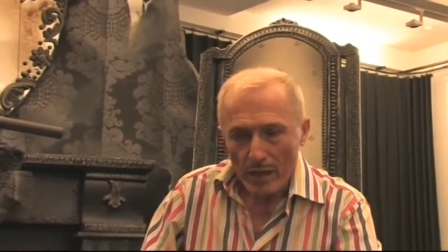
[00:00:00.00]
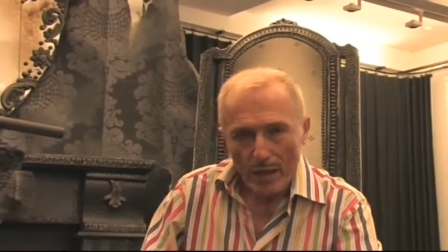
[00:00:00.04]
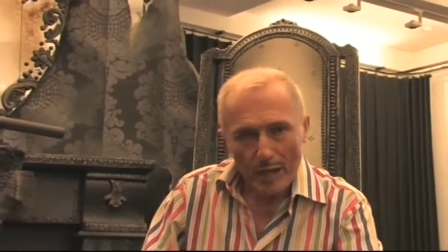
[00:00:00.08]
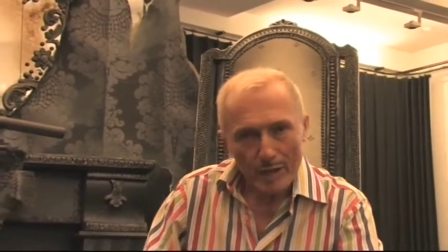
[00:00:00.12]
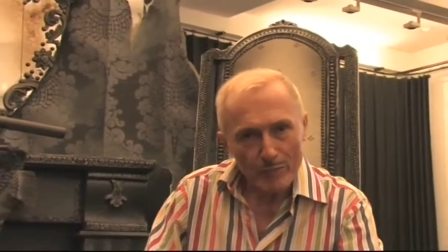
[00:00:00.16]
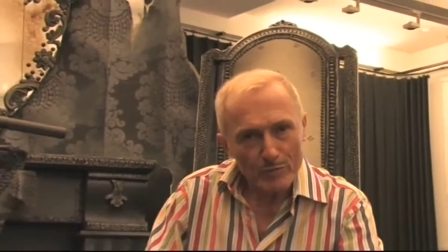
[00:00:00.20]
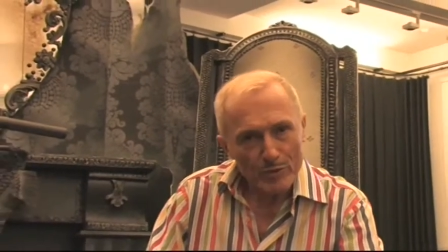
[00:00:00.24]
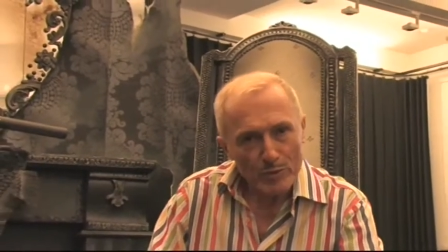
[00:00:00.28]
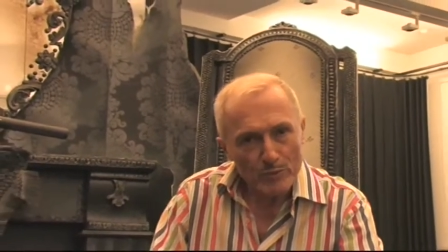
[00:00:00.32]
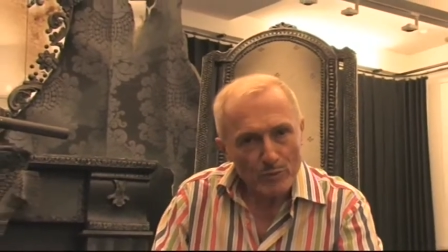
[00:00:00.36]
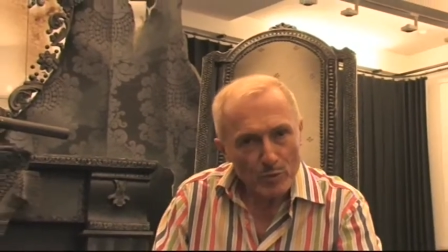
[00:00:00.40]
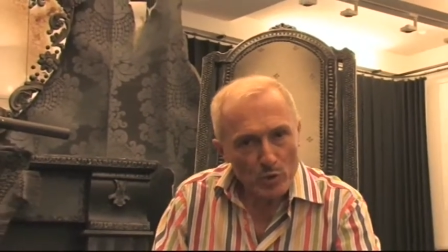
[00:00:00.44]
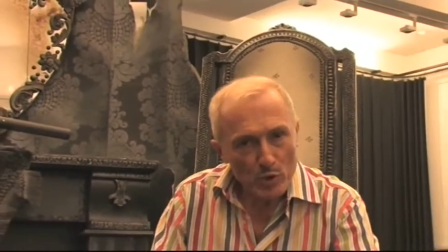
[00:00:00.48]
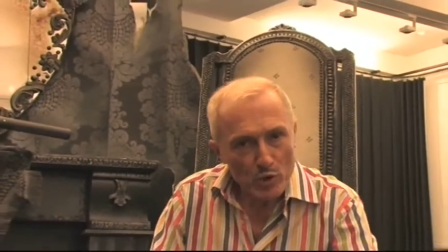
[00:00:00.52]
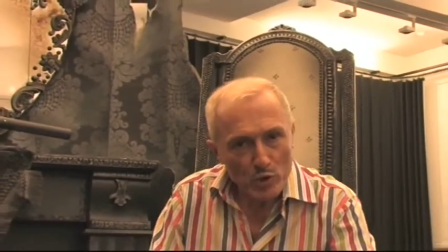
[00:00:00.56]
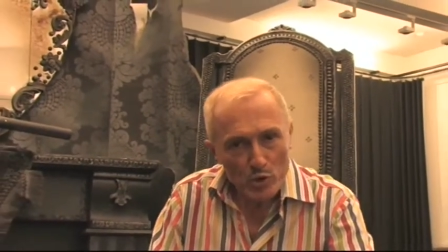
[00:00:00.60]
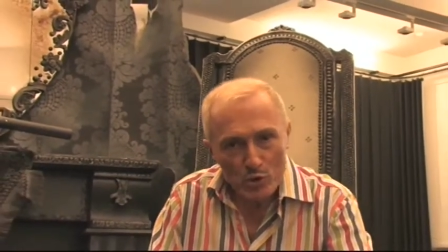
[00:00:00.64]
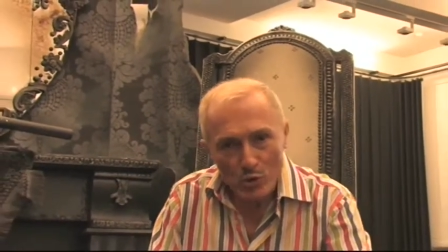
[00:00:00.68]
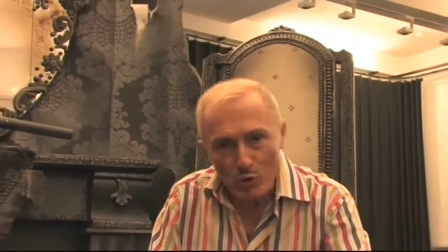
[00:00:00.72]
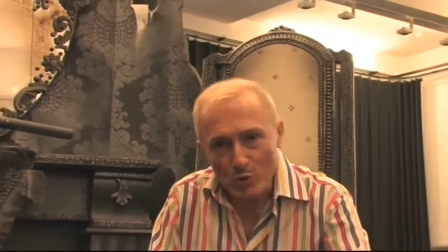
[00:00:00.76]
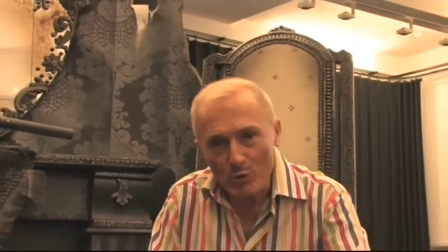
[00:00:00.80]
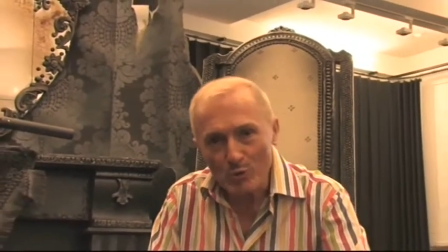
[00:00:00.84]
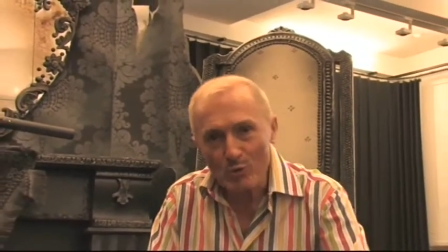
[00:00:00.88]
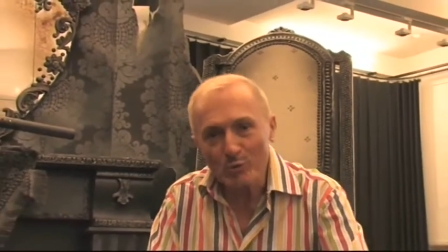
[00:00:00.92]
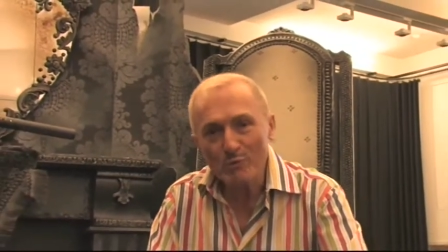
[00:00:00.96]
un petit peu
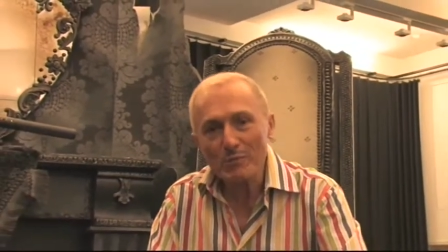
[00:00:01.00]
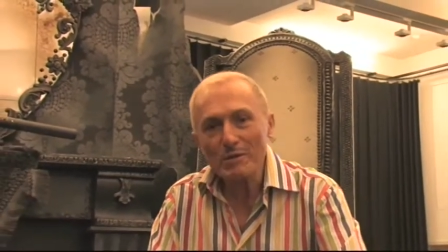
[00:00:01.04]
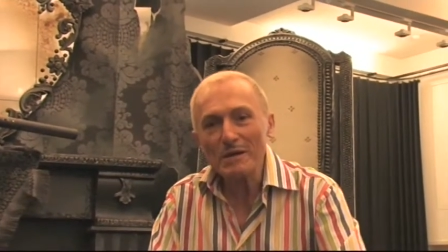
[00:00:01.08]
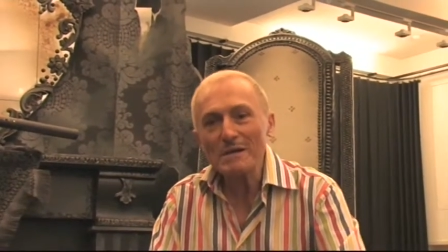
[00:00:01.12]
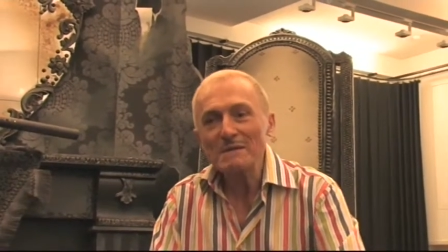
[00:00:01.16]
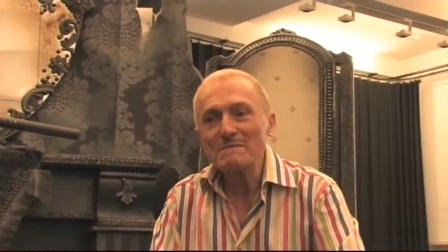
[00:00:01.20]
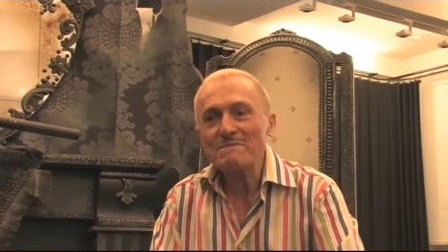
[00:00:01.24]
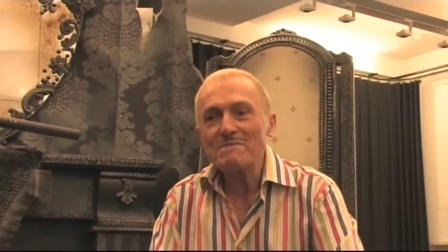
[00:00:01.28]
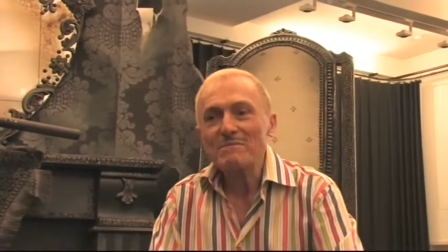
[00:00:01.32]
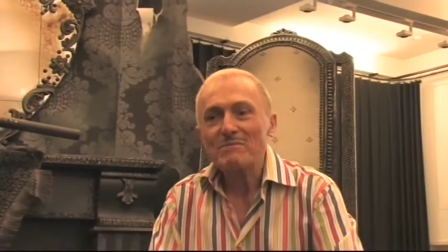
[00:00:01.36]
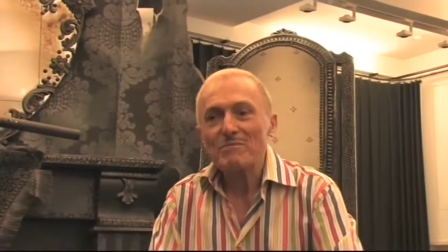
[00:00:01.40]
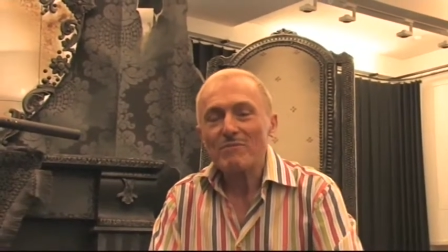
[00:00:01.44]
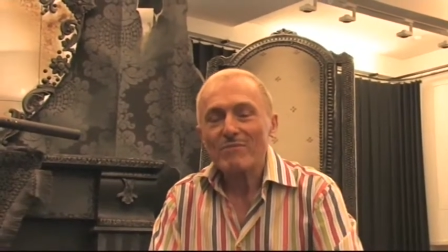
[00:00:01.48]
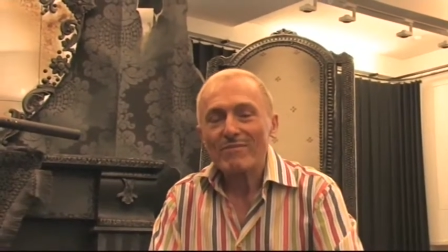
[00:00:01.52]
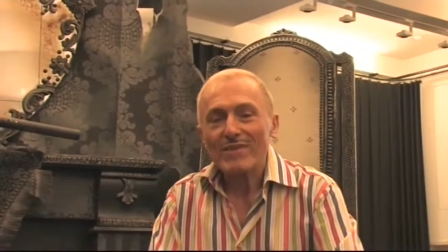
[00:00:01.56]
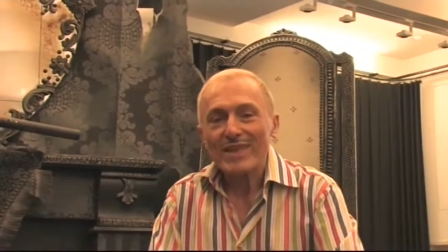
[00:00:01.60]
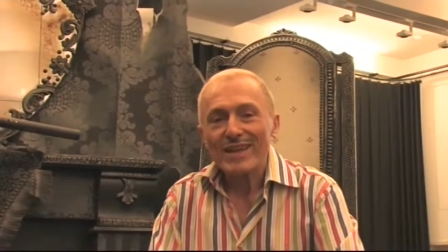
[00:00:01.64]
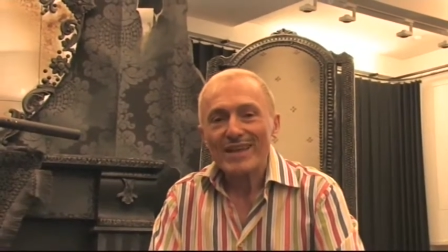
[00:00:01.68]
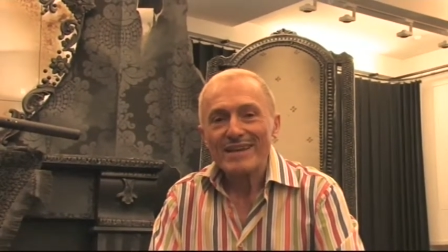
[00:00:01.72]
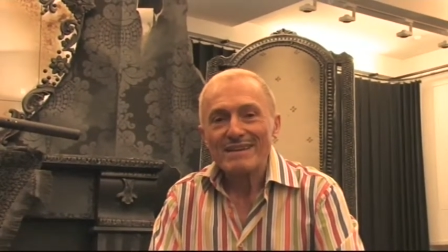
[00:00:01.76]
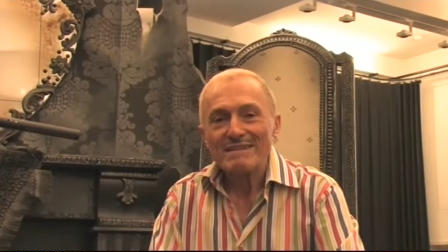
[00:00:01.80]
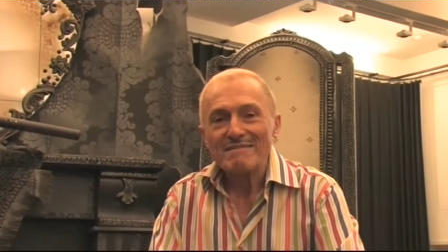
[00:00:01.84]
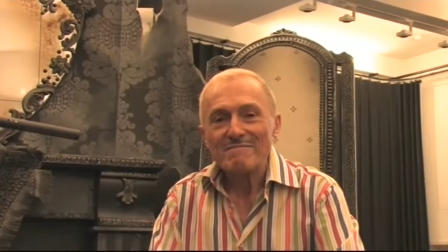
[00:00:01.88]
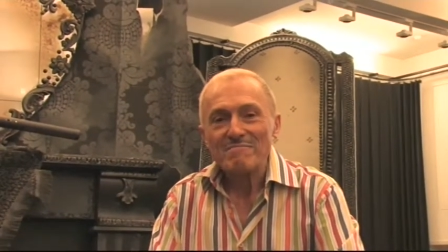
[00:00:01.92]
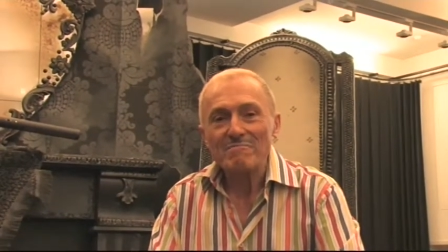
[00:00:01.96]
sombre,
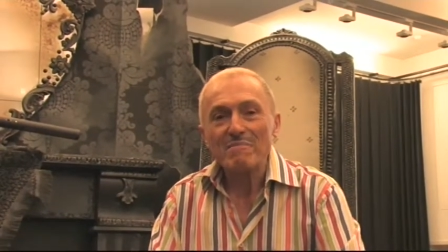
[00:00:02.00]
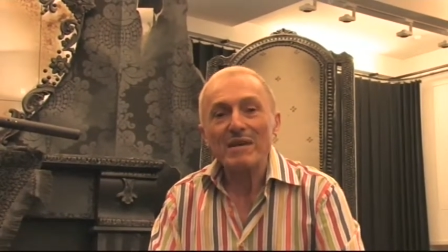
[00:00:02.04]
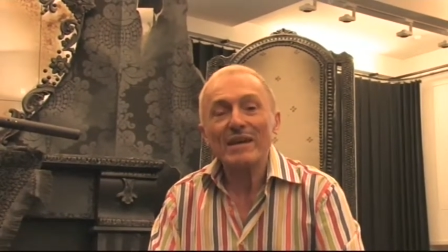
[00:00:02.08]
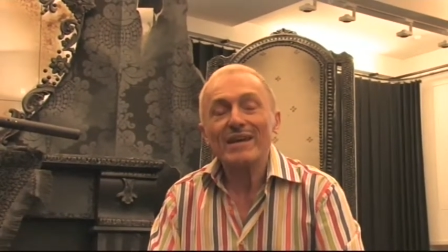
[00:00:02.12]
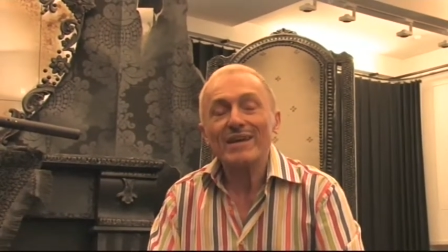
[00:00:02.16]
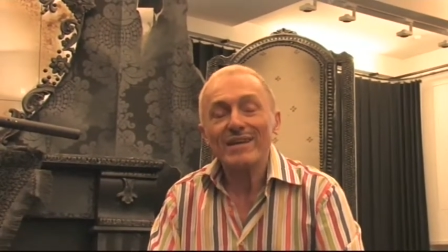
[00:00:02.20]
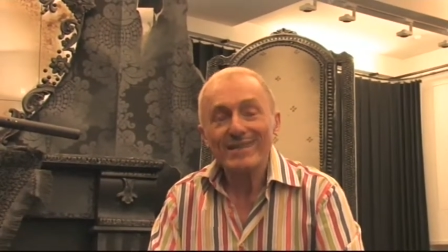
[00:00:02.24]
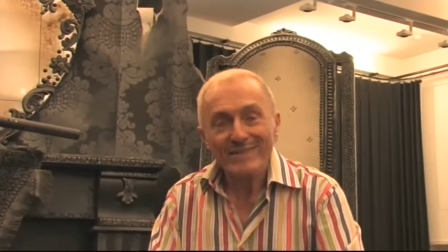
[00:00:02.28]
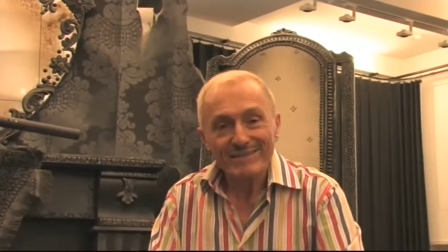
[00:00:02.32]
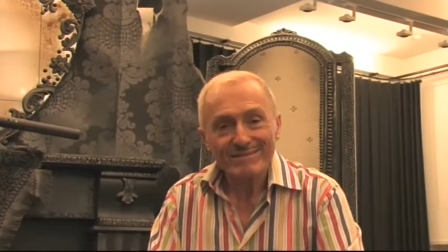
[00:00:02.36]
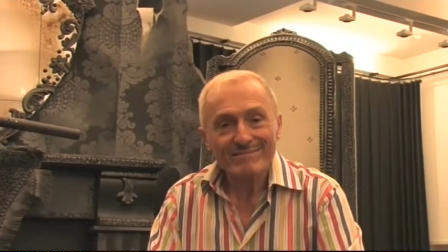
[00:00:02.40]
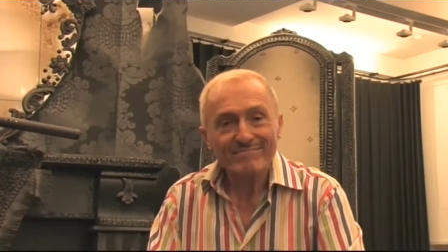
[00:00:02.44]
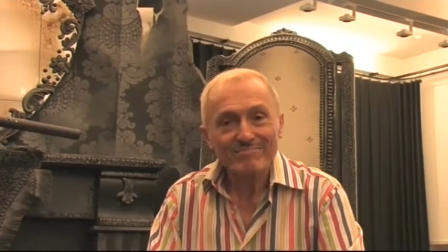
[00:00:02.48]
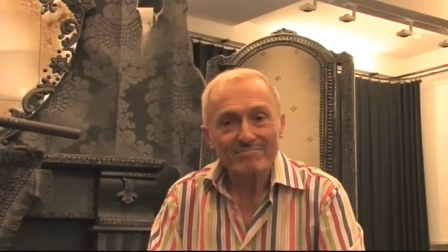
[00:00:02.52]
mais